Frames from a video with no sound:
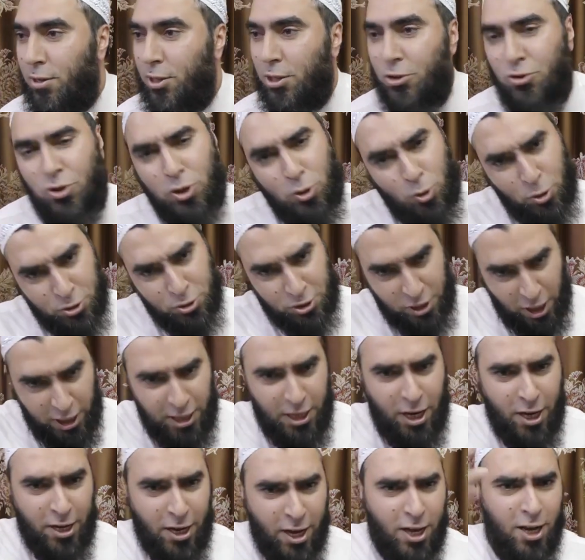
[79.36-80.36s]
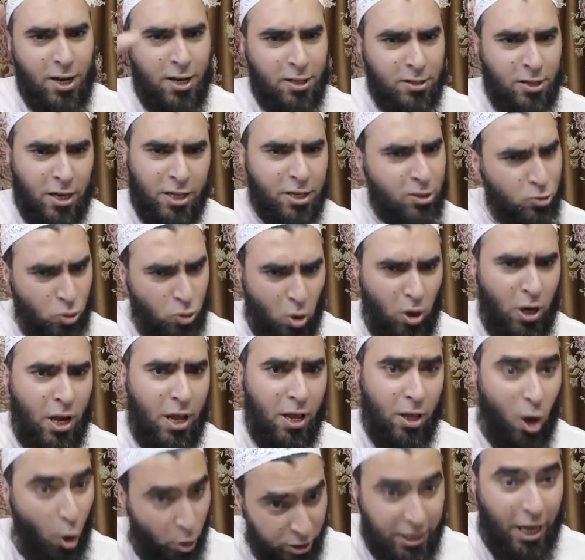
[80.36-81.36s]
किसी को सही लगे गलत नहीं झोल
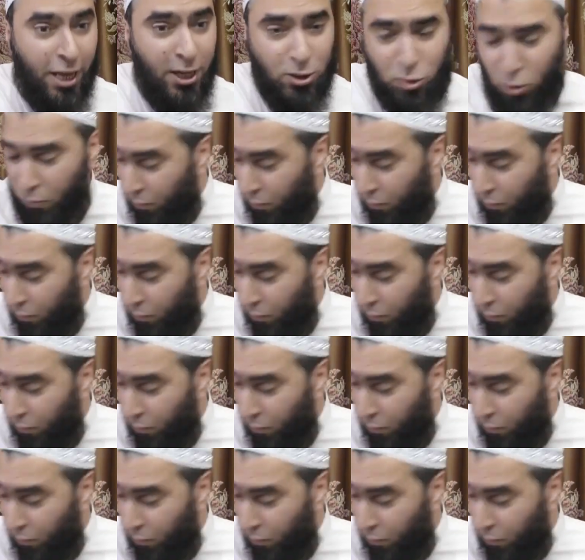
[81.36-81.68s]
है और यही